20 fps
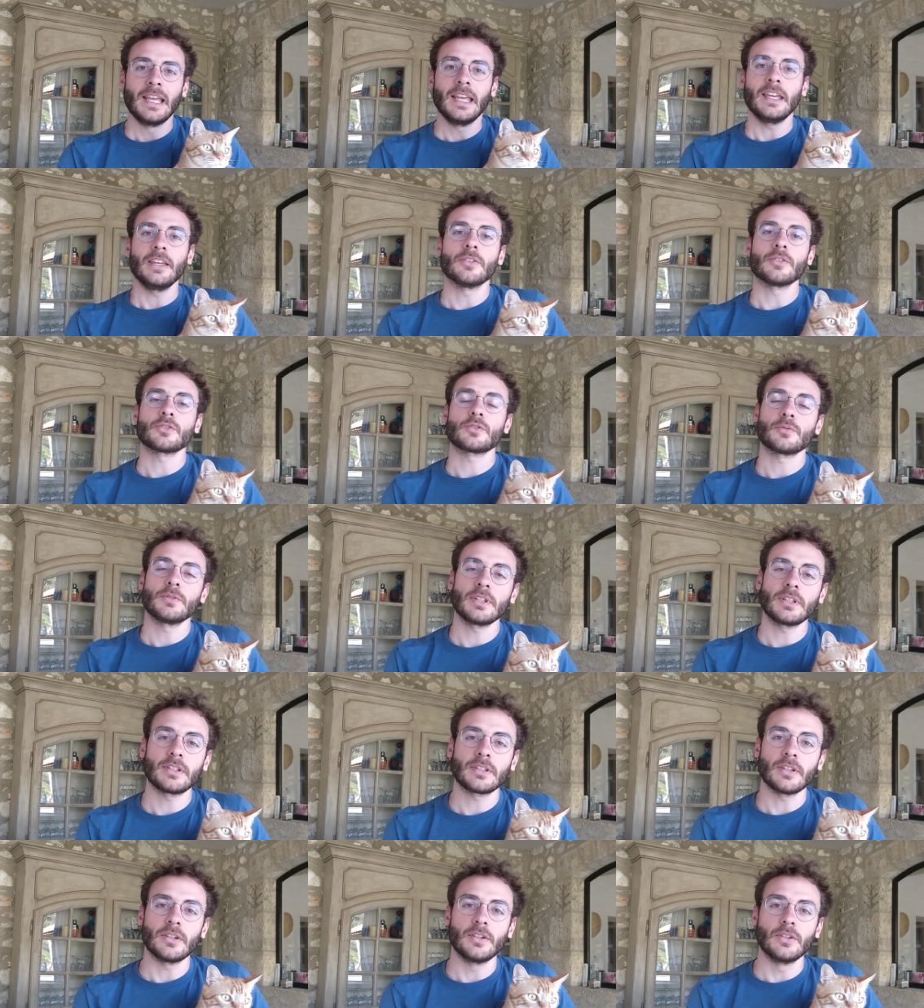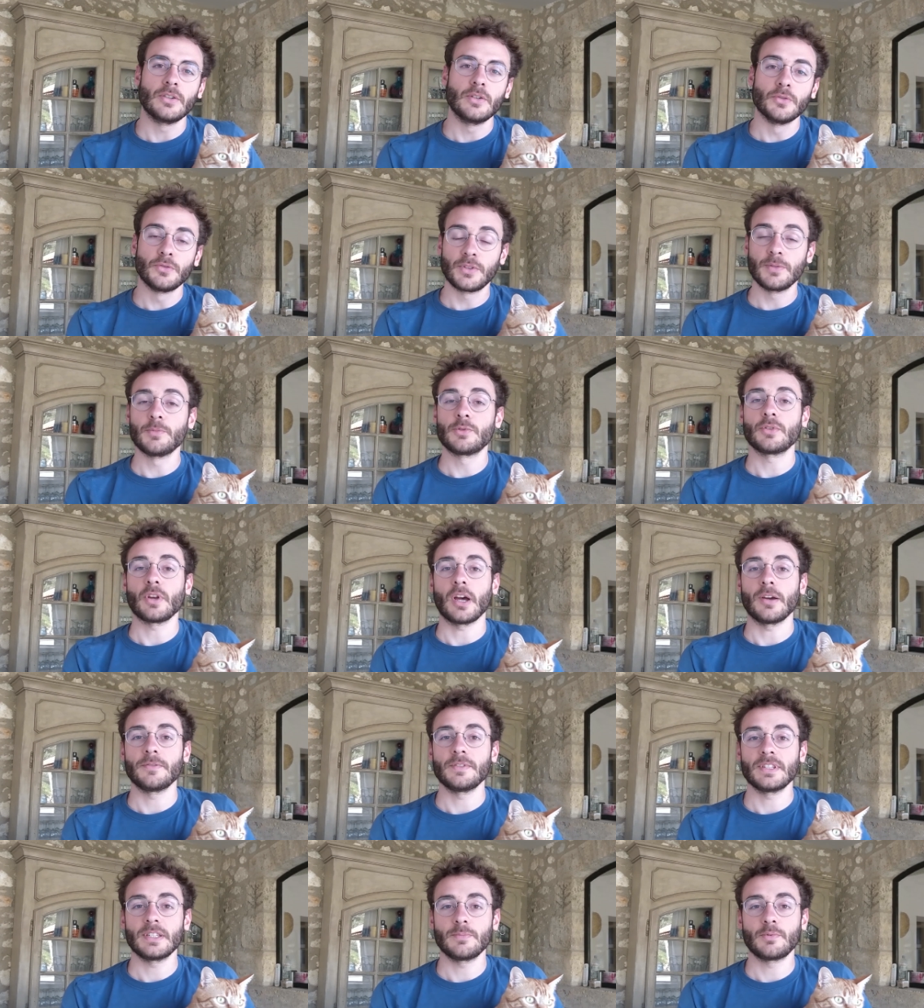Et ensuite, le film
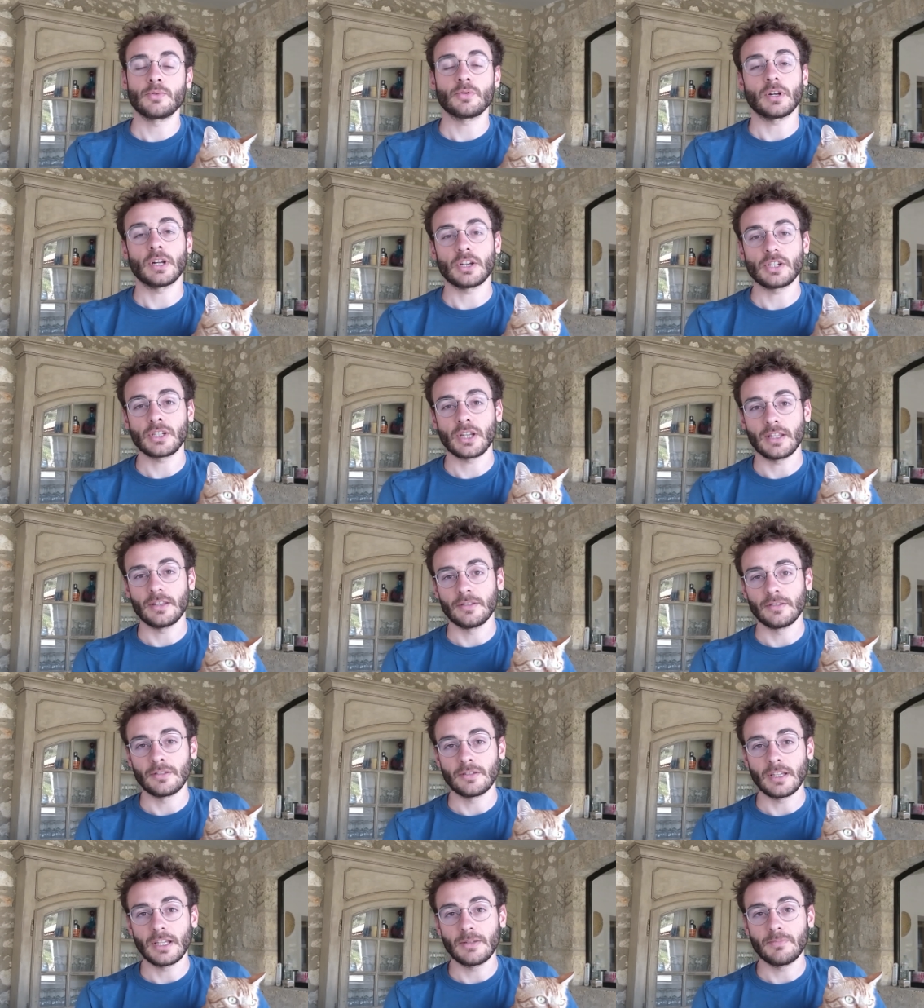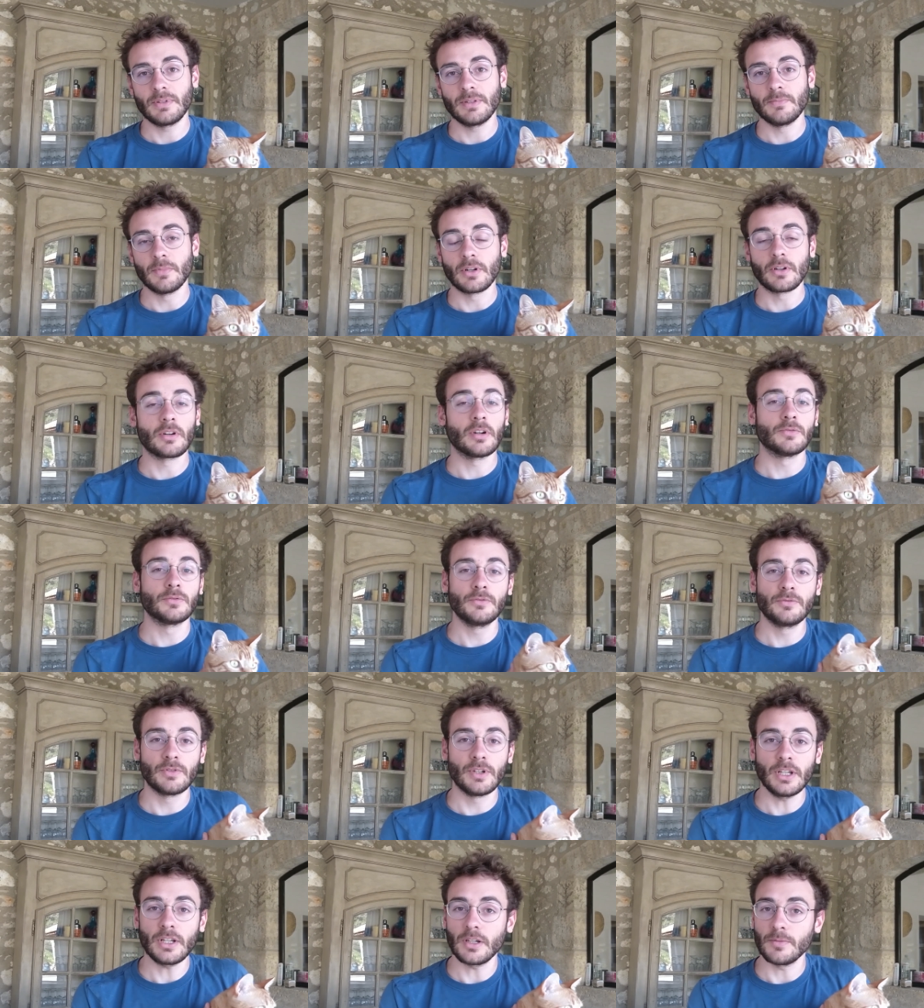sera visible sur la chaîne EBIM quand
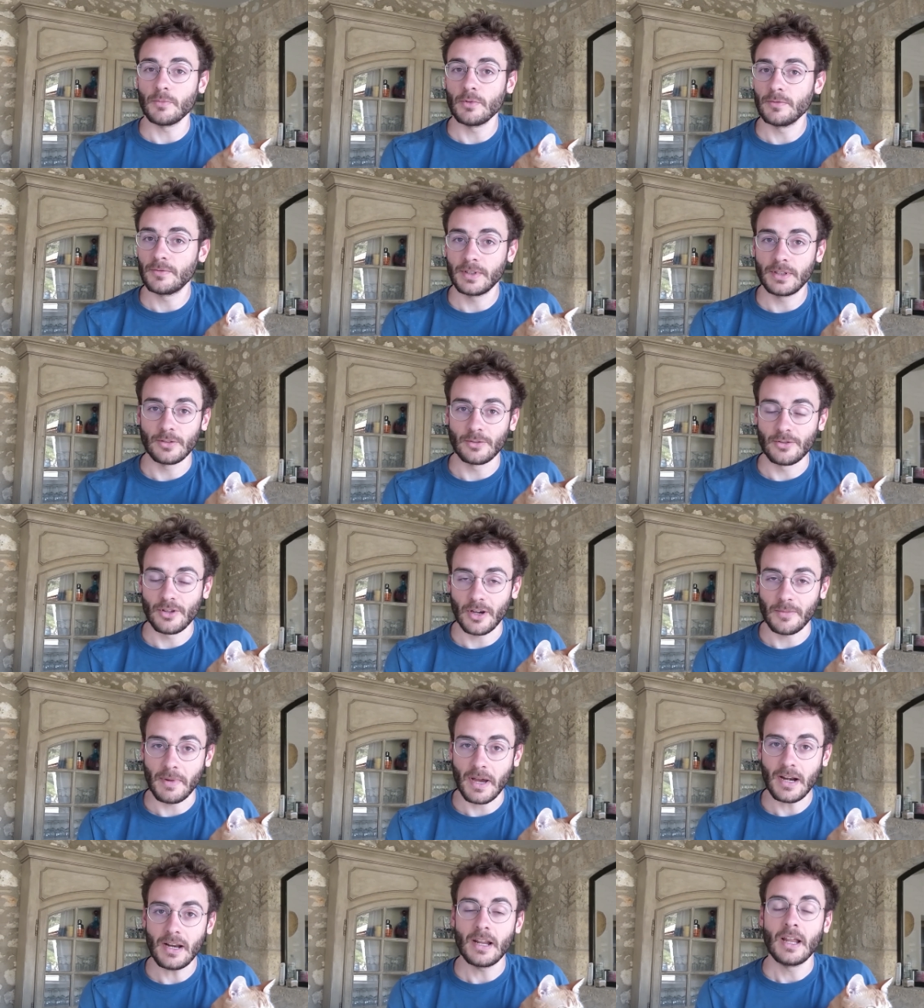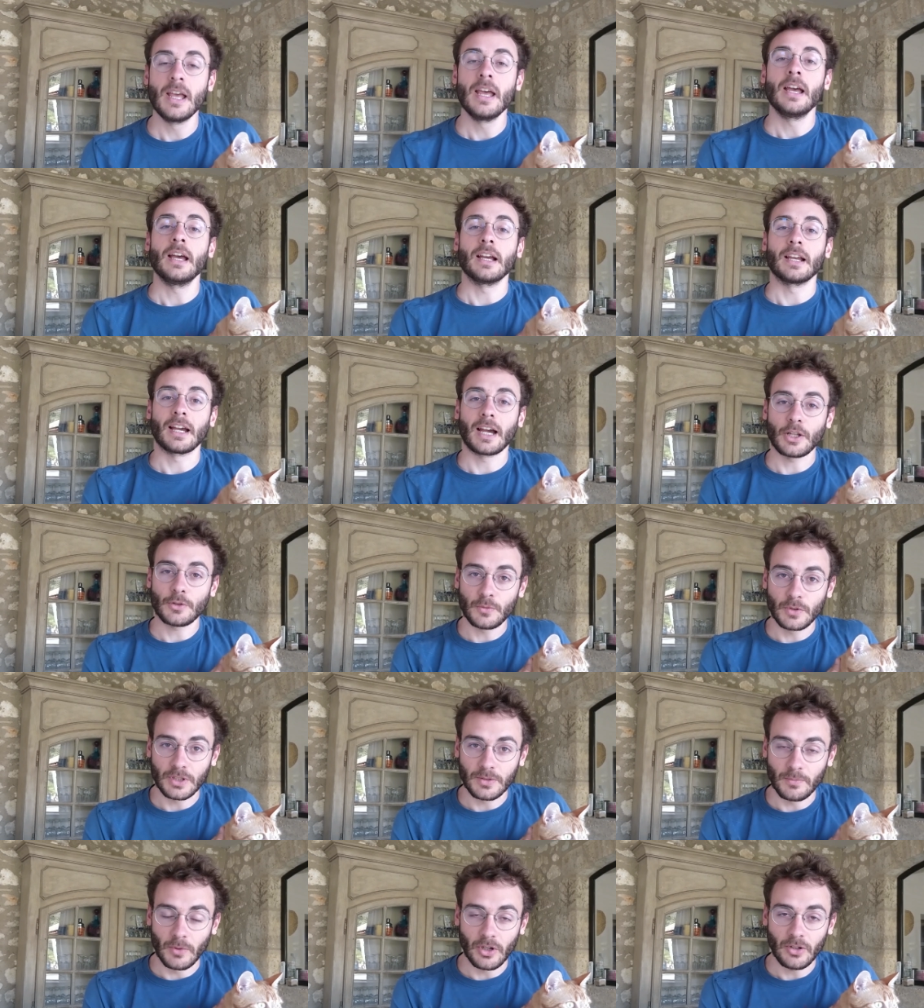vous voulez, comme une vidéo normale,
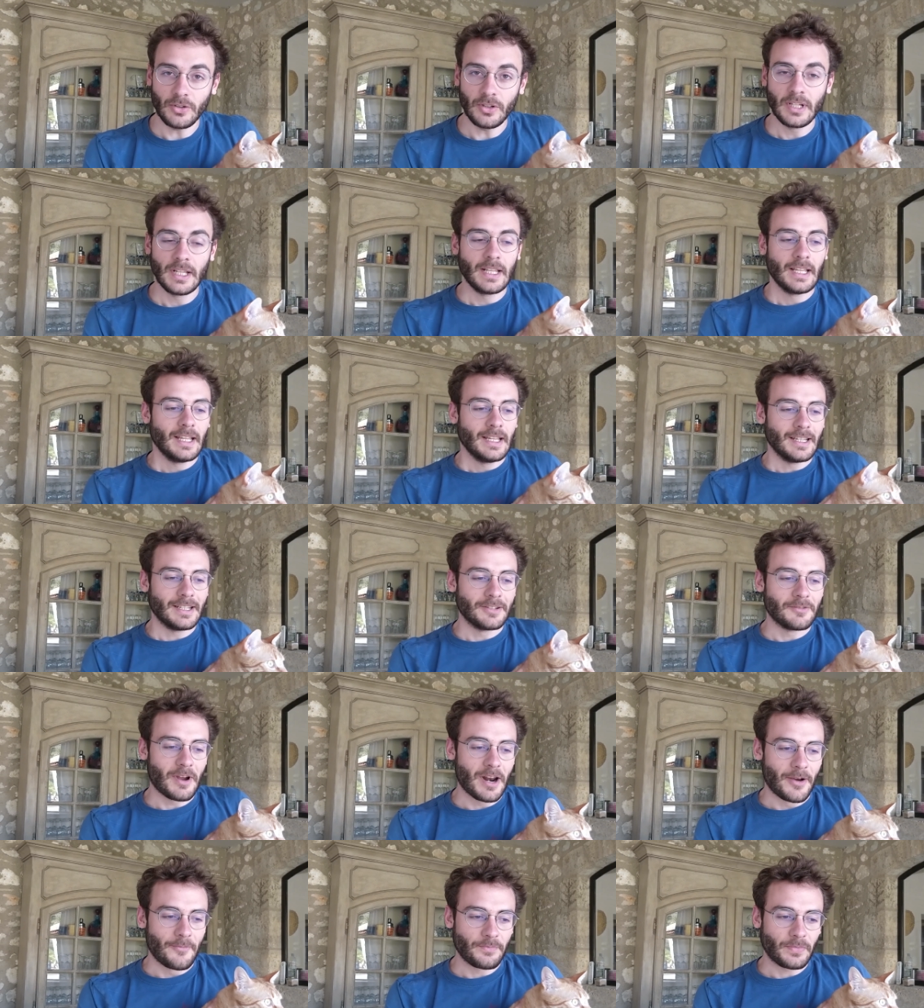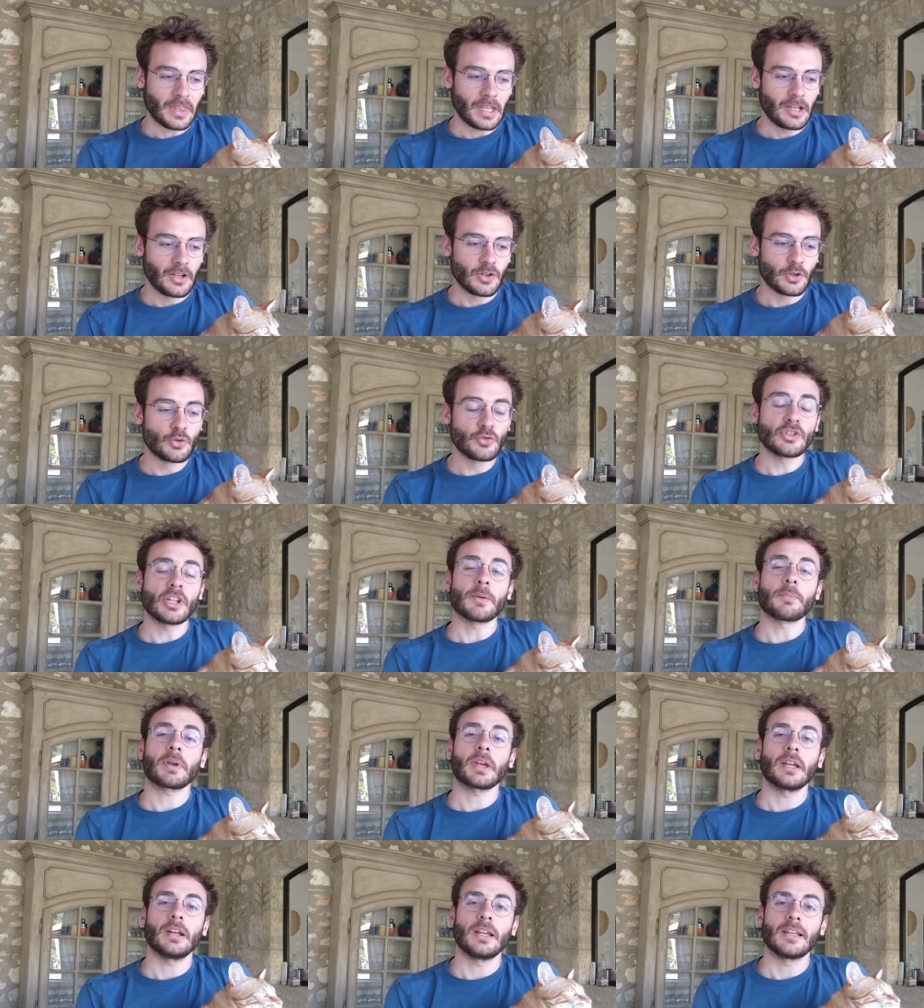gratuitement. voilà. juste
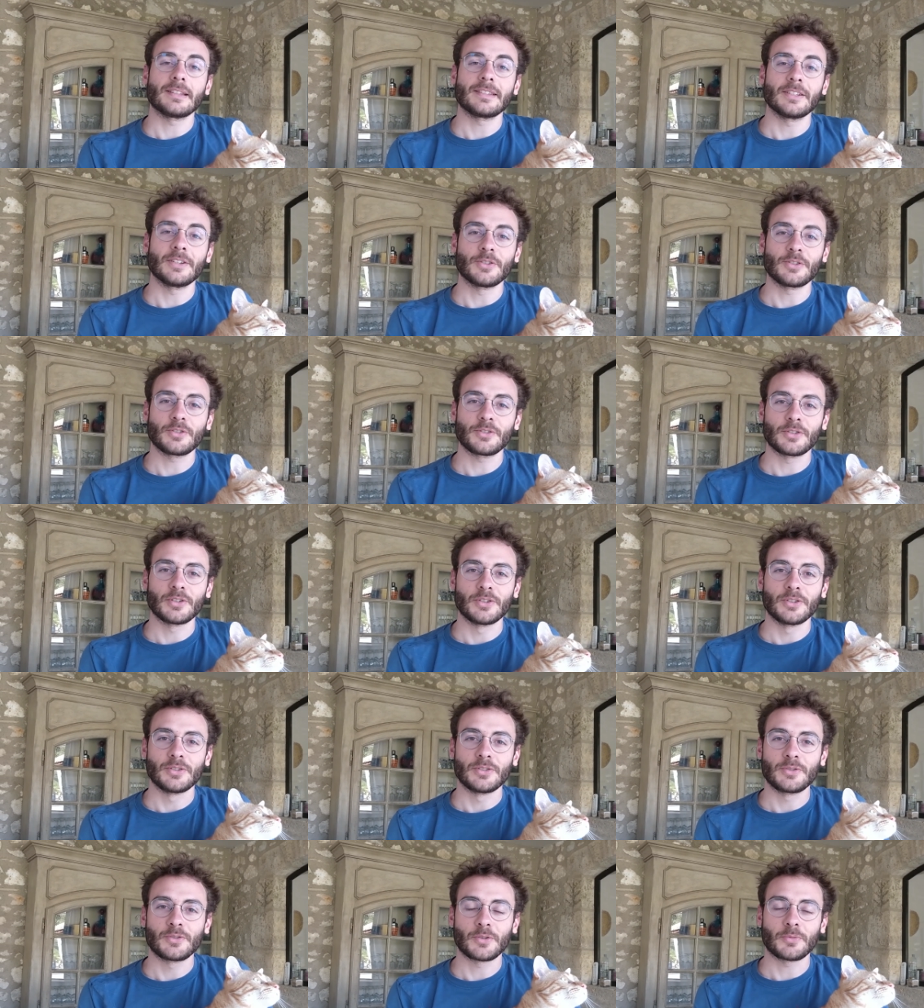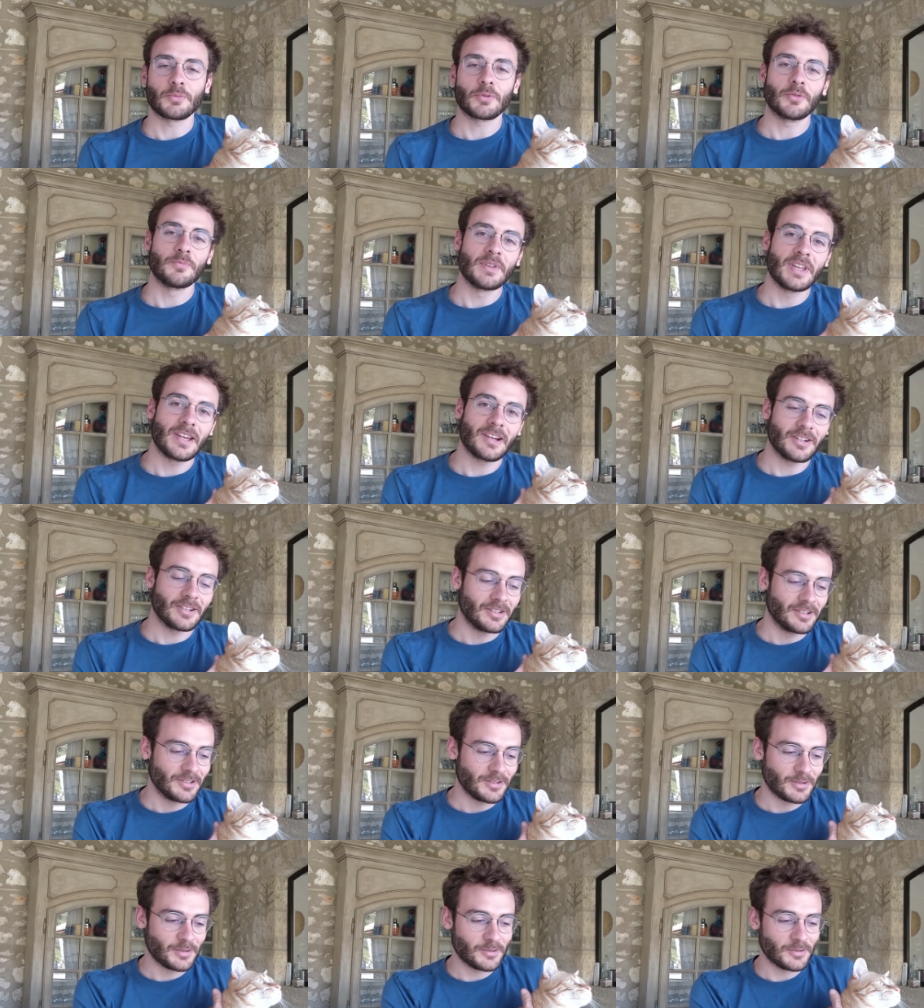après la séance sur
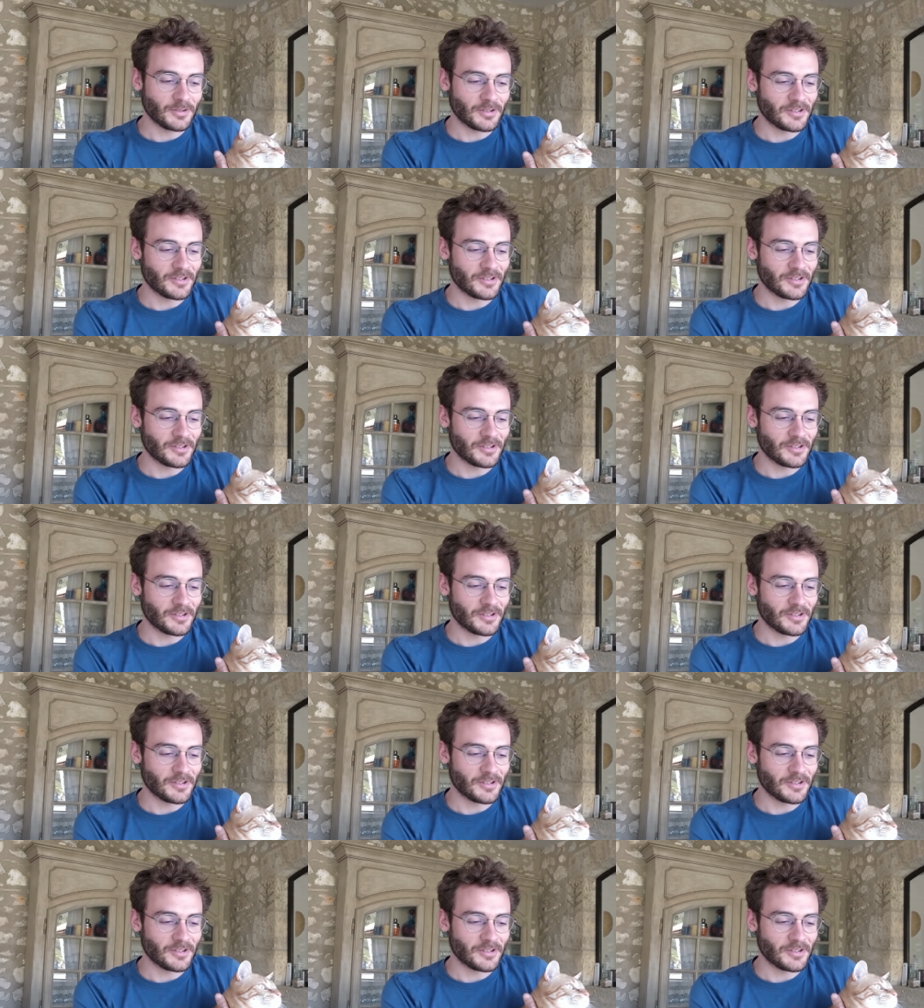première, sur...